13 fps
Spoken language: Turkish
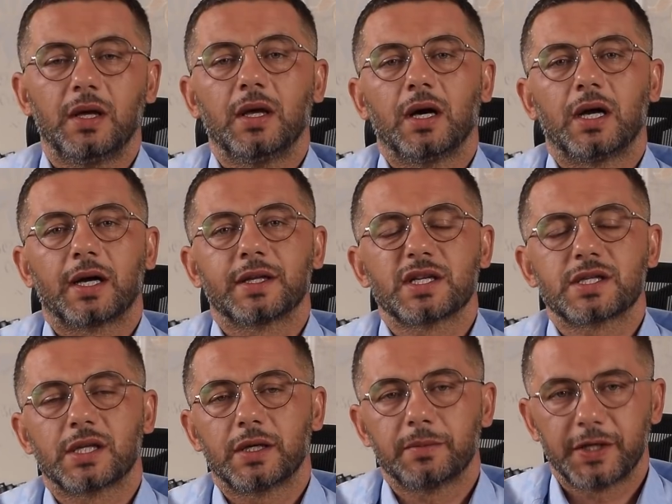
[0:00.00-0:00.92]

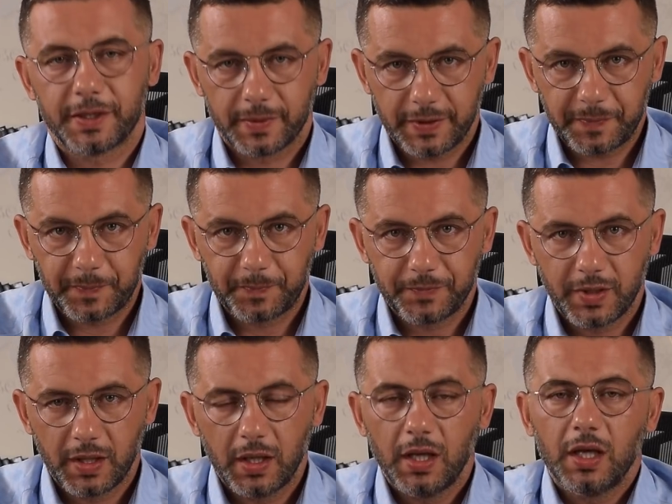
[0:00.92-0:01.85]
Arkadaşlar merhaba.
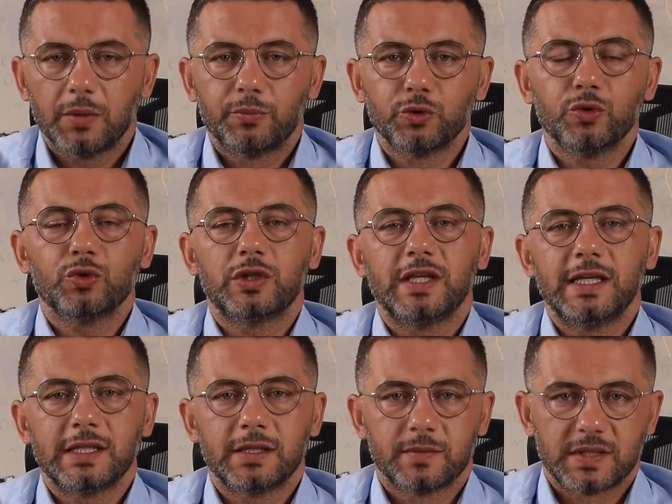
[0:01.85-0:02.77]
Bugünkü
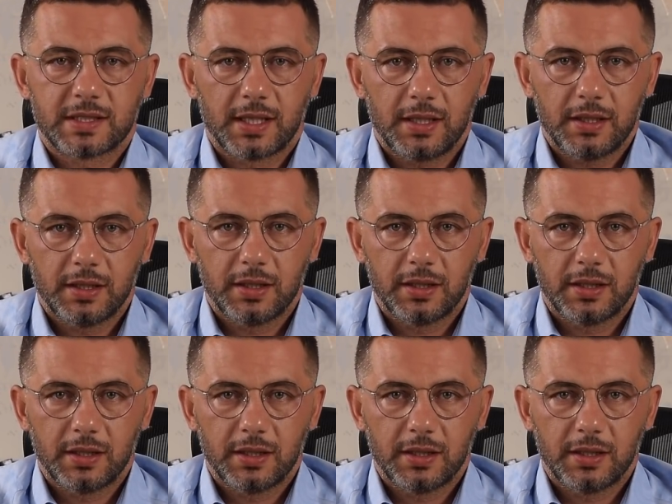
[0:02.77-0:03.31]
yayınımızda